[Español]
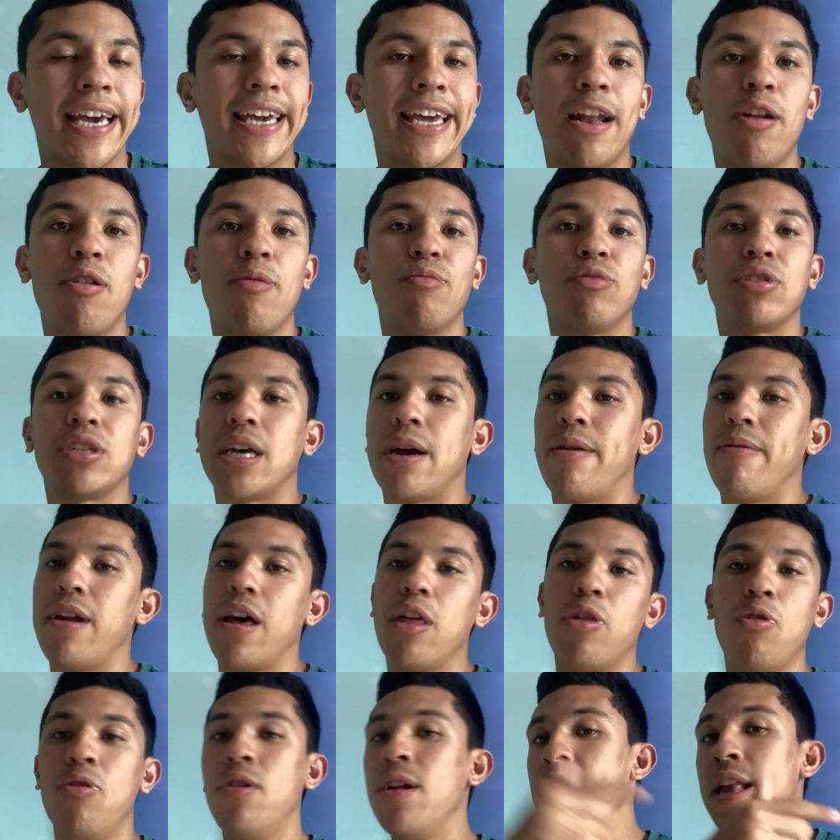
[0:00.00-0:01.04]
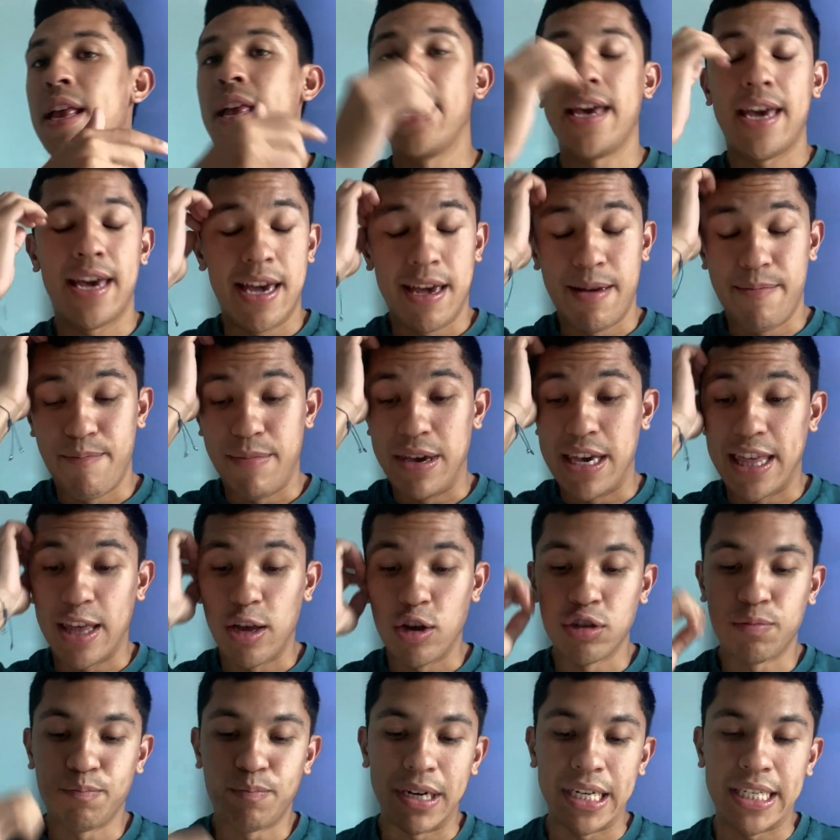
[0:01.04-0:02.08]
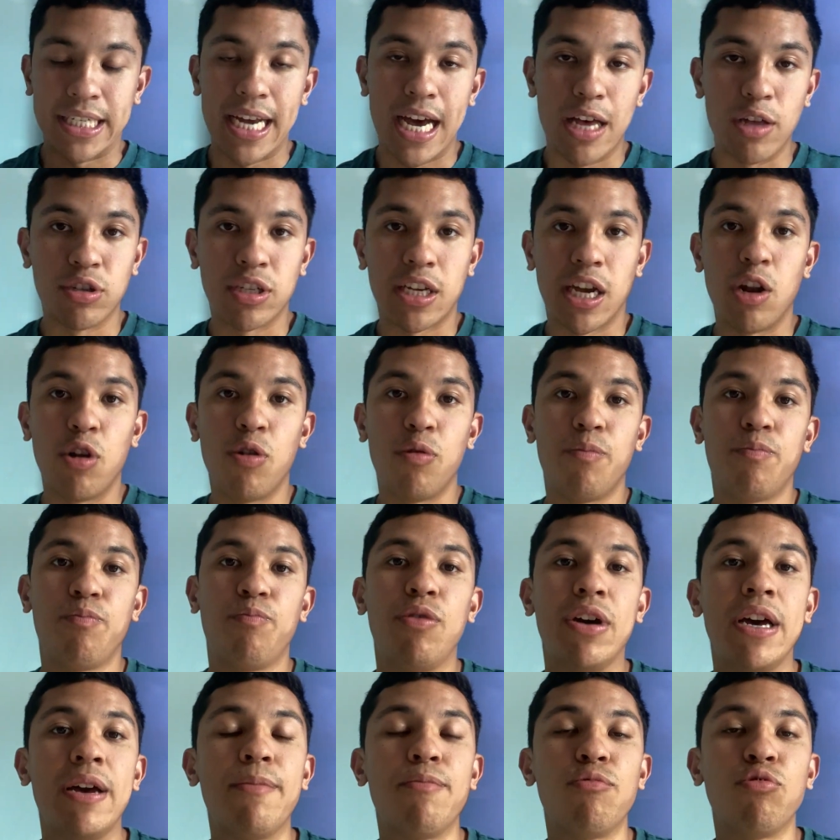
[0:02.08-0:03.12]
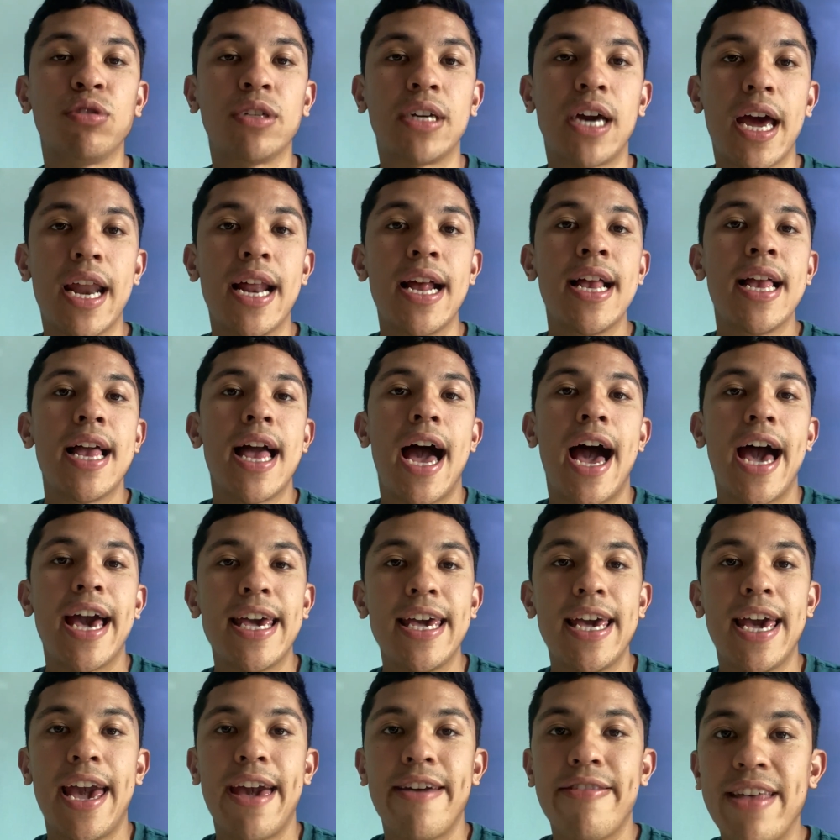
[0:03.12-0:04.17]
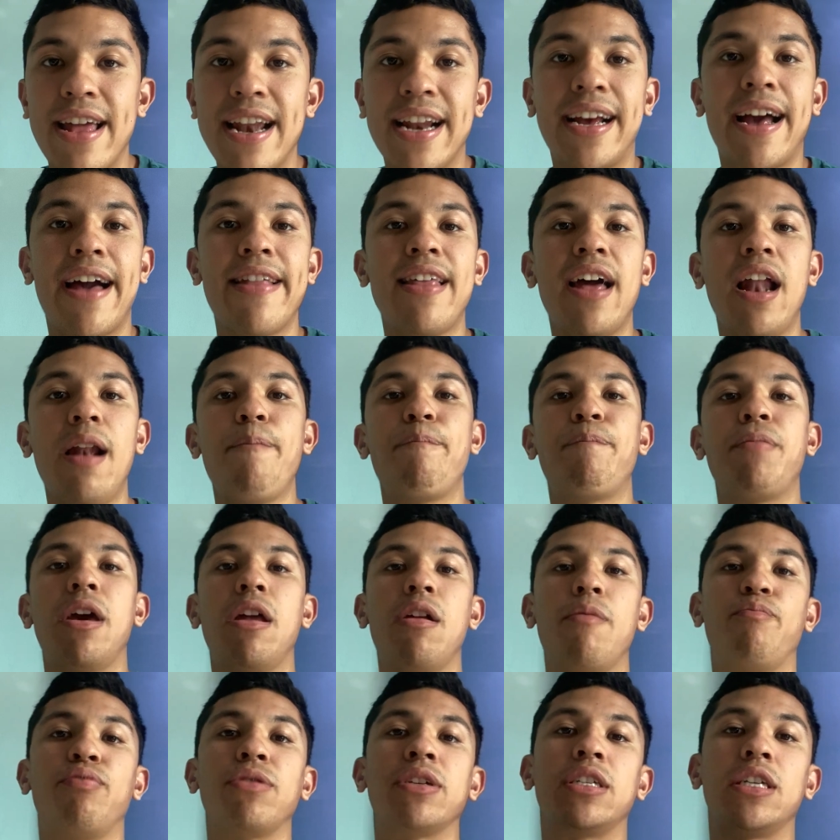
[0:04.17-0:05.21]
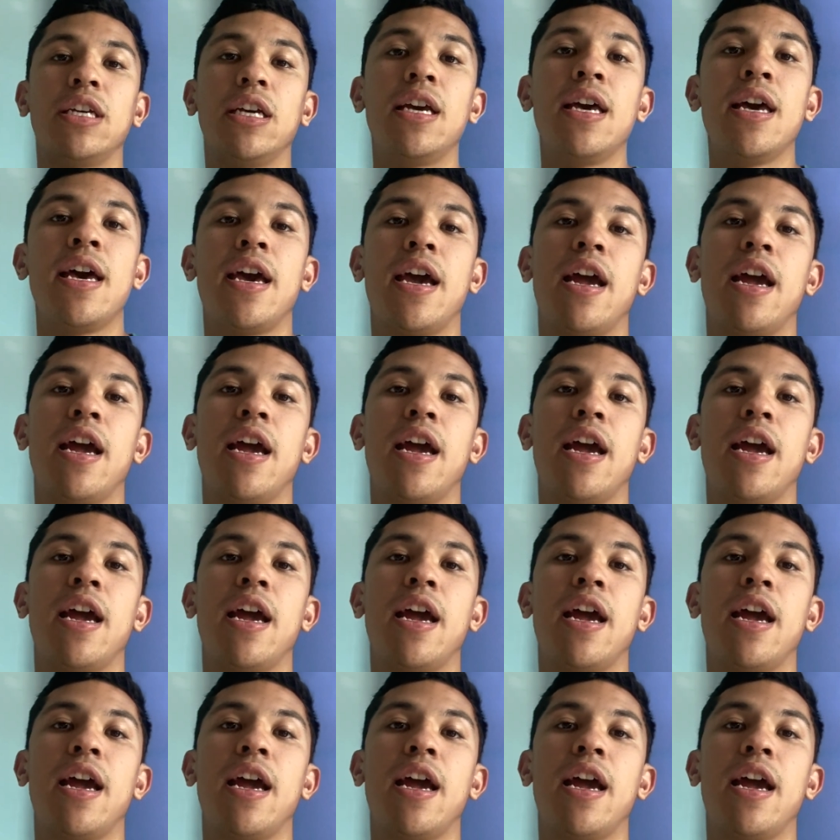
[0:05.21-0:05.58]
ya lo hemos hablado en videos pasados que lo pueden buscar ahí en el canal, pero pues sí,